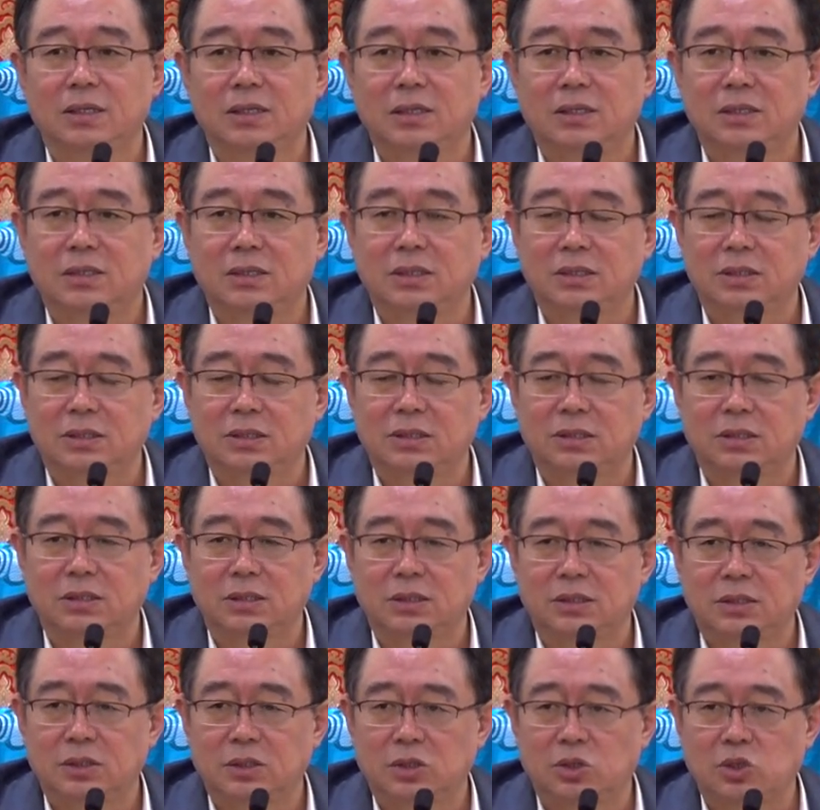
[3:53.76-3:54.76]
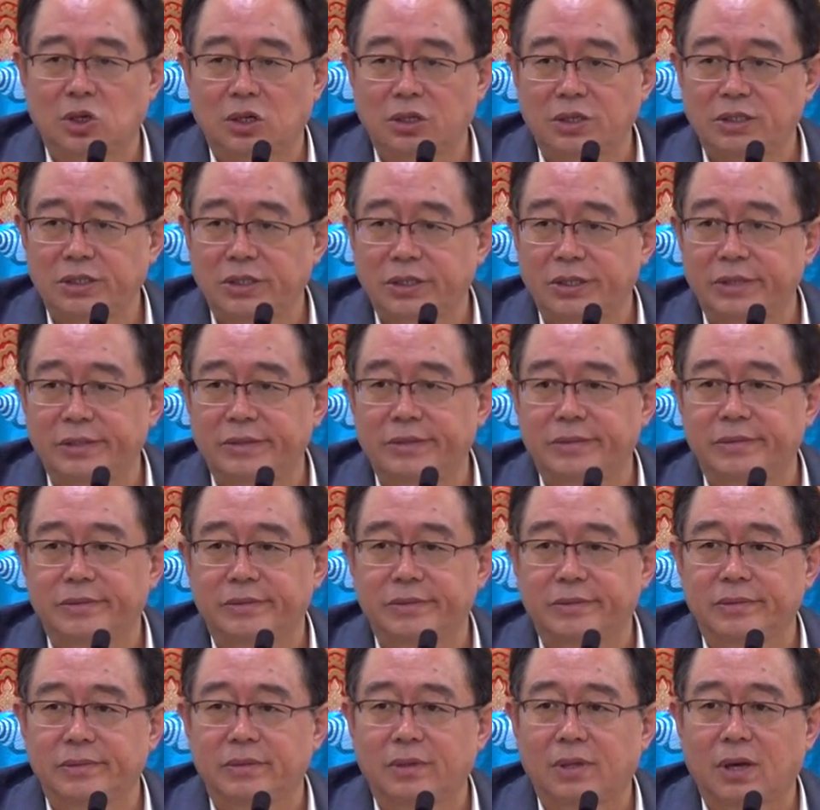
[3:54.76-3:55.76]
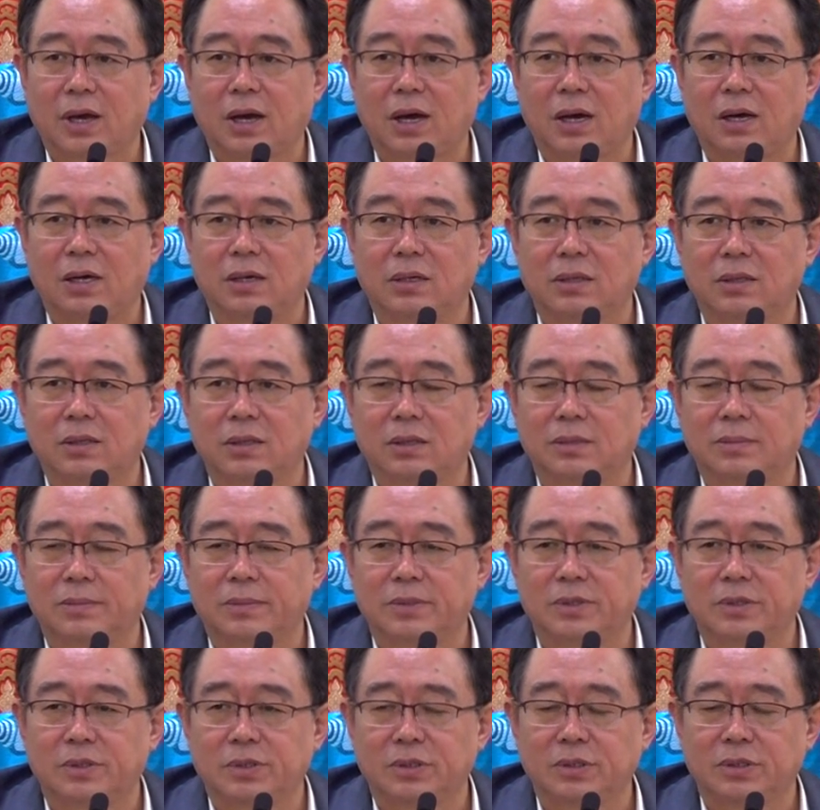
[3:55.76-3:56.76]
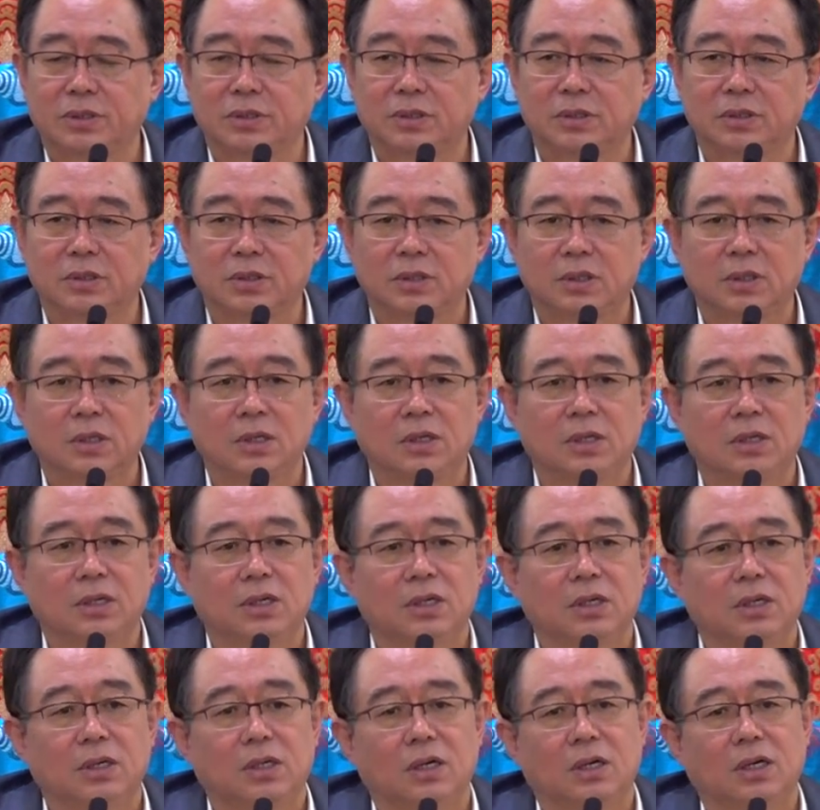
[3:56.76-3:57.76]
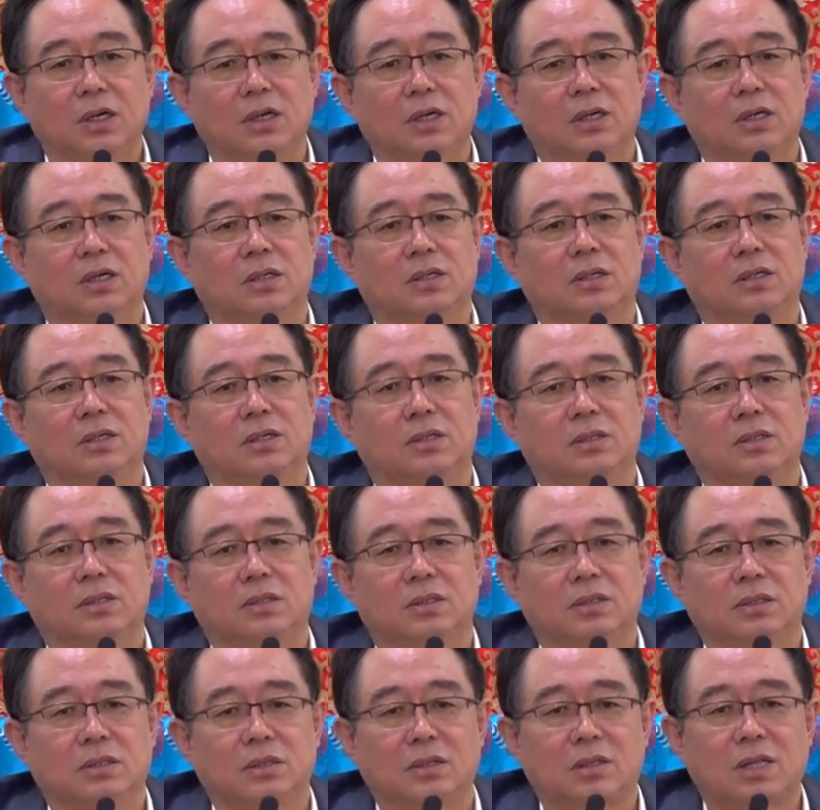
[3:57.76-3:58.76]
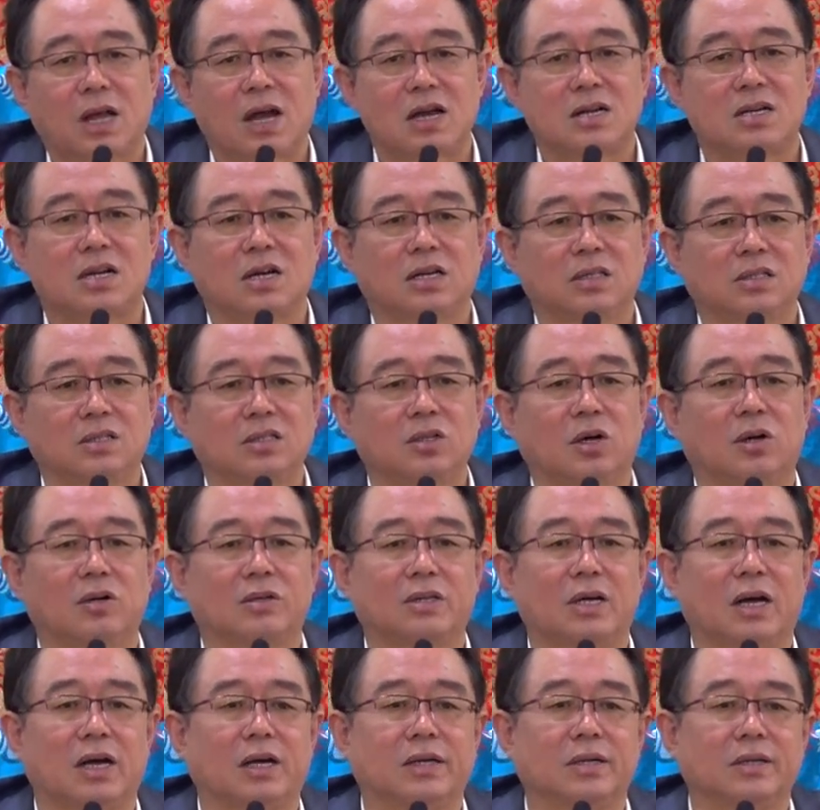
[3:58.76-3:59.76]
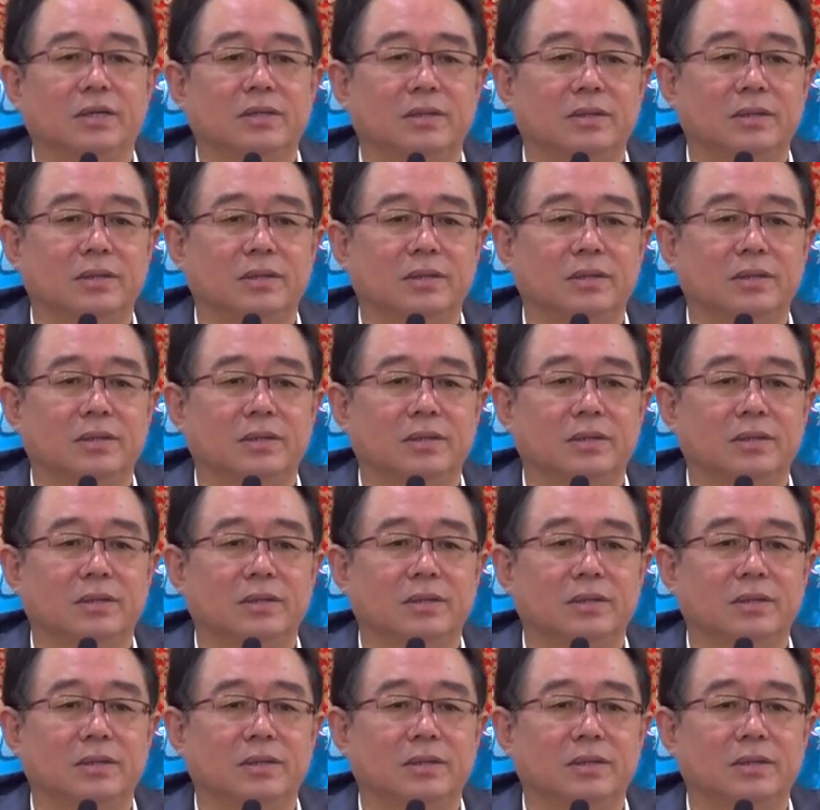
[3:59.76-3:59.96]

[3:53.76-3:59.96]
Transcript: 这个双肾啊，那么这个呃大肠、小肠